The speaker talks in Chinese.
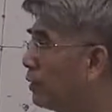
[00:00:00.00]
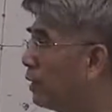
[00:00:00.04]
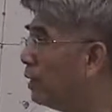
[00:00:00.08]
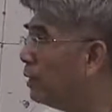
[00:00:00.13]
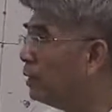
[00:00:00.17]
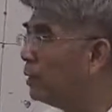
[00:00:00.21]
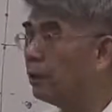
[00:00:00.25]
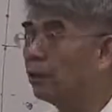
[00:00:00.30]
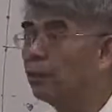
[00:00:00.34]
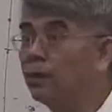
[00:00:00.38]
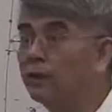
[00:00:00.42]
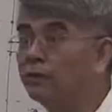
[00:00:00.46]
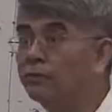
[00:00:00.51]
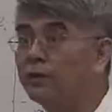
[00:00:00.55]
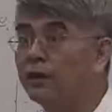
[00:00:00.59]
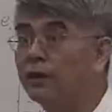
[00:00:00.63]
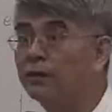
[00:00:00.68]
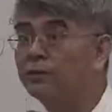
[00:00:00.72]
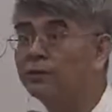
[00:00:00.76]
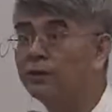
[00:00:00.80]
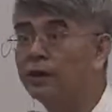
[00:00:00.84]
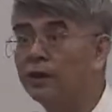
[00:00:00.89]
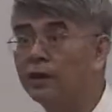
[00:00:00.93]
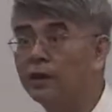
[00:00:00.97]
上也观
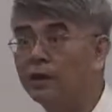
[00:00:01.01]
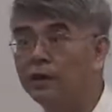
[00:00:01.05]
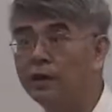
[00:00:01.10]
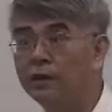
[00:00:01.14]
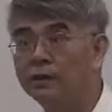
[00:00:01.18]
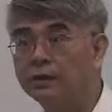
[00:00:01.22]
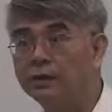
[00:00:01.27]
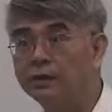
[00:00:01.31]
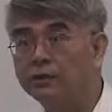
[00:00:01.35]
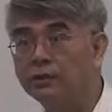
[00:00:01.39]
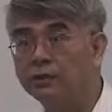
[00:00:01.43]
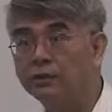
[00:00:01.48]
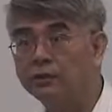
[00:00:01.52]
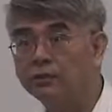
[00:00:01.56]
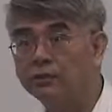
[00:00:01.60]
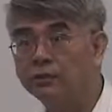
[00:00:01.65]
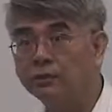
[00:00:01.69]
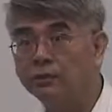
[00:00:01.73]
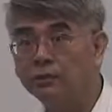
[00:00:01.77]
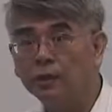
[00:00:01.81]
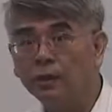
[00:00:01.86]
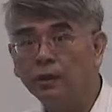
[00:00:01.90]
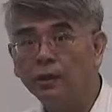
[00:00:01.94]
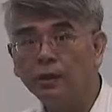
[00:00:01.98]
察一下，看它到底
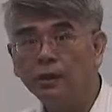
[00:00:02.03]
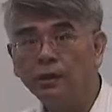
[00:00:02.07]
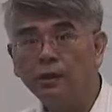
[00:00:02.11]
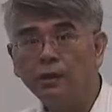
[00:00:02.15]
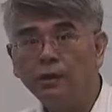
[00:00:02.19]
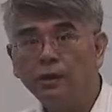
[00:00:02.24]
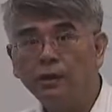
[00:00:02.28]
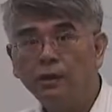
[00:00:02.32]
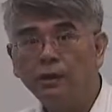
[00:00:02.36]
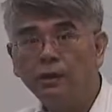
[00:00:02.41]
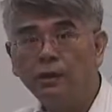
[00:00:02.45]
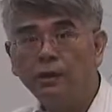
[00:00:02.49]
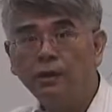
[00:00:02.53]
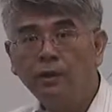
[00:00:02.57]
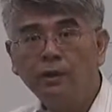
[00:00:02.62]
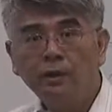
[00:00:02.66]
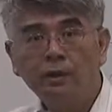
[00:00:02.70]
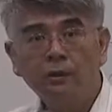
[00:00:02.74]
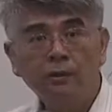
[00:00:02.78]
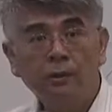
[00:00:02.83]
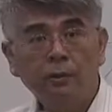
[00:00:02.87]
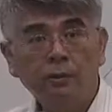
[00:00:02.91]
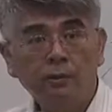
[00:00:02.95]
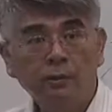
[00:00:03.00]
怎么样，
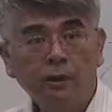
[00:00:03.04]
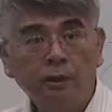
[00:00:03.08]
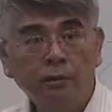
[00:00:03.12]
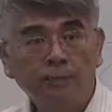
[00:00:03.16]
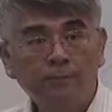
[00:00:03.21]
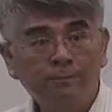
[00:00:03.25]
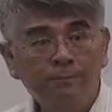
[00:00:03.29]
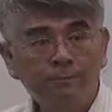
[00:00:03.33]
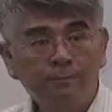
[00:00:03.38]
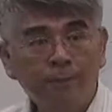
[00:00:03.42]
对不对？